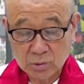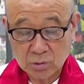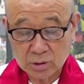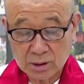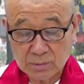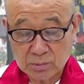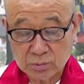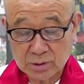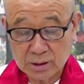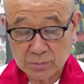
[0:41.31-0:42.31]
고타마
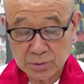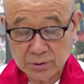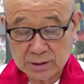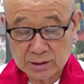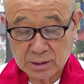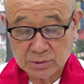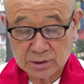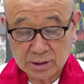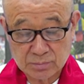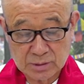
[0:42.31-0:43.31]
부타의 평화, 자비,
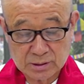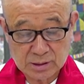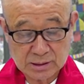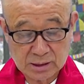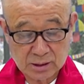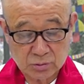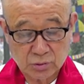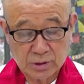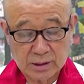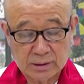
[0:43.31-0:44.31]
생명 사상을
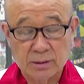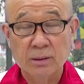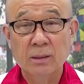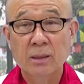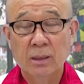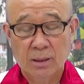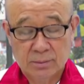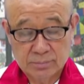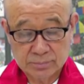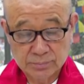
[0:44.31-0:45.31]
구현하는
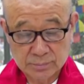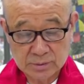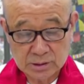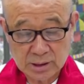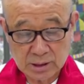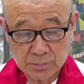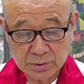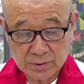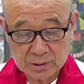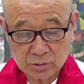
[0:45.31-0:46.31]
세계
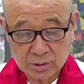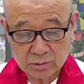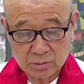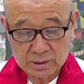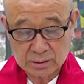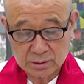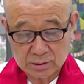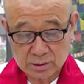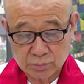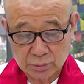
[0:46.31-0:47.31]
평화도량으로
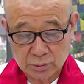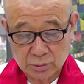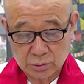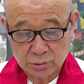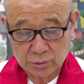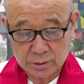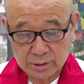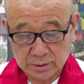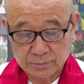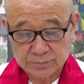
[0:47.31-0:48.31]
만들어서 불교도요
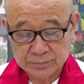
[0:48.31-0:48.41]
이건